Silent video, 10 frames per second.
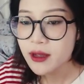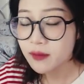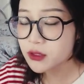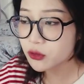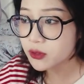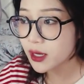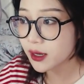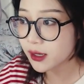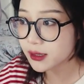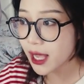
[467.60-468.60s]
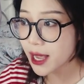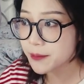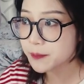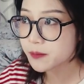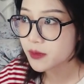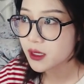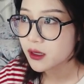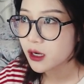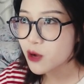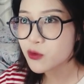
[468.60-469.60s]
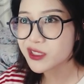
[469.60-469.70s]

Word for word: ví dụ như là người ta không